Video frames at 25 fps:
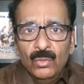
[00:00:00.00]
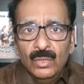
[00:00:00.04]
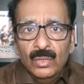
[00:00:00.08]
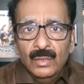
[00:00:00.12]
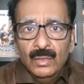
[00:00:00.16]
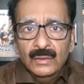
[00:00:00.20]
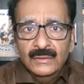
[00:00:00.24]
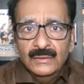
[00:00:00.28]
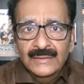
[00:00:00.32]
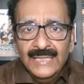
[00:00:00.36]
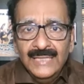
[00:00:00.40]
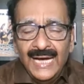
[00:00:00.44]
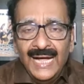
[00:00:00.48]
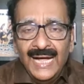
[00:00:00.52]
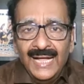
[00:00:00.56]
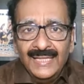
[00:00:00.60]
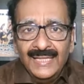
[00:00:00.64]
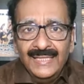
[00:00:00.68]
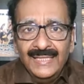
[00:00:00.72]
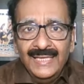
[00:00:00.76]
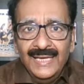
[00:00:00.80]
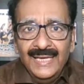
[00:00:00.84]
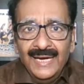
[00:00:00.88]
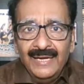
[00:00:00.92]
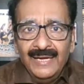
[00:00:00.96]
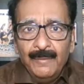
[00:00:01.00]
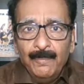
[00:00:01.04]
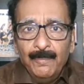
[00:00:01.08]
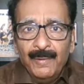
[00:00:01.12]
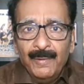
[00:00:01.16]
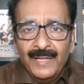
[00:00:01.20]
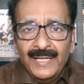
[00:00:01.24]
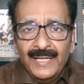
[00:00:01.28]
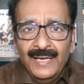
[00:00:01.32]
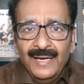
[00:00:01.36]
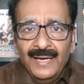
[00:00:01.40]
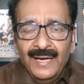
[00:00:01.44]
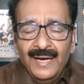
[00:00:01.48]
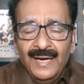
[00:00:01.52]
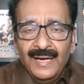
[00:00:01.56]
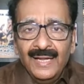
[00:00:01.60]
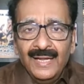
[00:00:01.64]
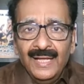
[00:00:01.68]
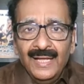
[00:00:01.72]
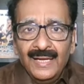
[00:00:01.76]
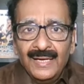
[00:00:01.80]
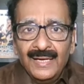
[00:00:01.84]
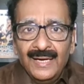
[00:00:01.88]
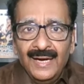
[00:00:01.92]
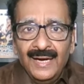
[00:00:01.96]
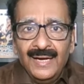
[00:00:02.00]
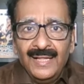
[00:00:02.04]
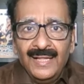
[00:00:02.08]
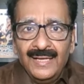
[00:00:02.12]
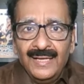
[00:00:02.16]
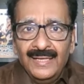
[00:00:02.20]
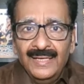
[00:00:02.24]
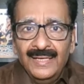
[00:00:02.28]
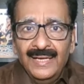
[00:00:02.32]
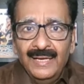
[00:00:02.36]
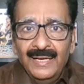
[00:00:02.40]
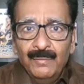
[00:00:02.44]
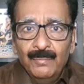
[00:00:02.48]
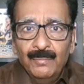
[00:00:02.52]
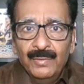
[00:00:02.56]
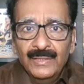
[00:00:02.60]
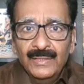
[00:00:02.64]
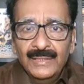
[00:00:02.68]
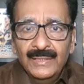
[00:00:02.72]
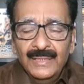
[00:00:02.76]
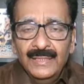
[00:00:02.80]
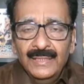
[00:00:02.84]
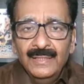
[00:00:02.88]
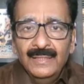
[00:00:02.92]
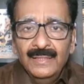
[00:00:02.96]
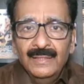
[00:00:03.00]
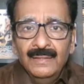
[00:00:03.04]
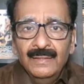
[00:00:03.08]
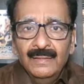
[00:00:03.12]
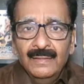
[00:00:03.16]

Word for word: ஒரு ஜாதி அடிப்படையிலான கணக்கு என்பது